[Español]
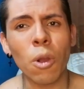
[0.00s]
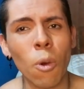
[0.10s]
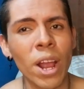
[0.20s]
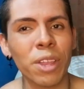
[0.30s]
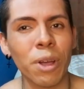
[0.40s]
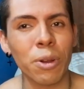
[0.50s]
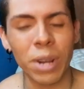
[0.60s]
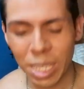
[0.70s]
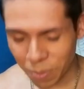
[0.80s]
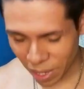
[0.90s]
recuerdo
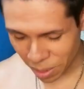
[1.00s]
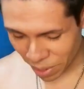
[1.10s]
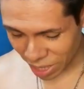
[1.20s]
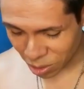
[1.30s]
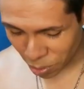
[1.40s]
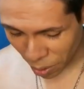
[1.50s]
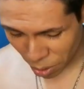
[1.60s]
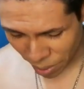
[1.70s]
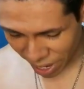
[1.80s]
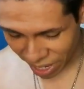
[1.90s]
algún Spider-Man azul,
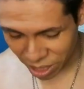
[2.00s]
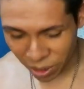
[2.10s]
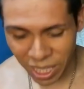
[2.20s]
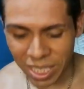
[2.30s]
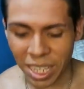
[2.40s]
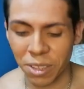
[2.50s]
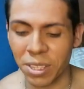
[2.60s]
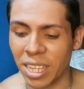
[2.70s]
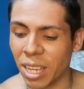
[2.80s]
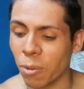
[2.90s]
pero me encantó el diseño
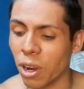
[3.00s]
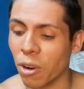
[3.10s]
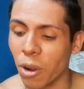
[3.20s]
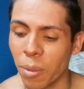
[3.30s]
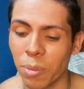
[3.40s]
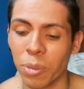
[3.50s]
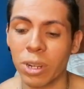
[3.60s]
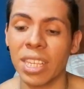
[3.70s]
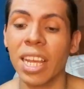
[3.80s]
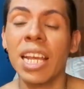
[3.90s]
y dije, bueno, no me
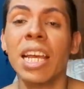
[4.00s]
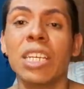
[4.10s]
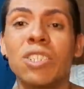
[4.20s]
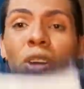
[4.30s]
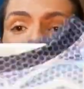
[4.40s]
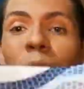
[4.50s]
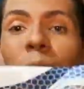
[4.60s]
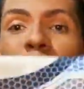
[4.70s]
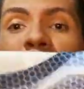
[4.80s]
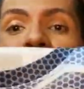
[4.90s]
importa, yo me la
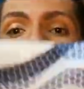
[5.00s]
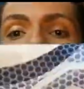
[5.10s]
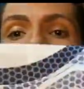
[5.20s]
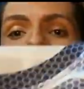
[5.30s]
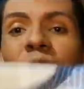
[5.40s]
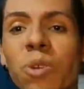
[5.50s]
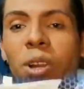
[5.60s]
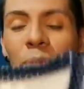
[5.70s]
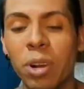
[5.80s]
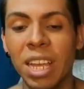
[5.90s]
voy a poner porque es
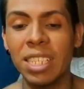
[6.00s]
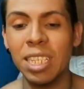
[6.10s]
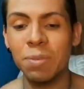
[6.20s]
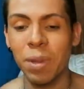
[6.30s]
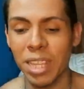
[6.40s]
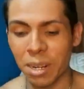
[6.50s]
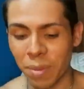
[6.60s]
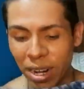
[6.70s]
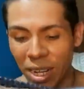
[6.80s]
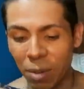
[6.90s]
azul y porque es de
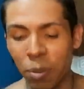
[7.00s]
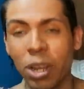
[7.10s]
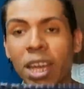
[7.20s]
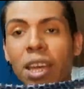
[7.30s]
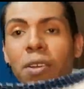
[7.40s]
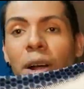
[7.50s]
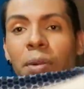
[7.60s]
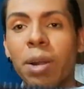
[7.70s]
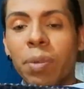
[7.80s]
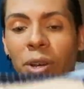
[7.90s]
Spider-Man y porque quiero ir a
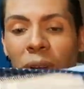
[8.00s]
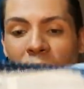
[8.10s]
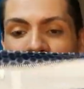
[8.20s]
ver la película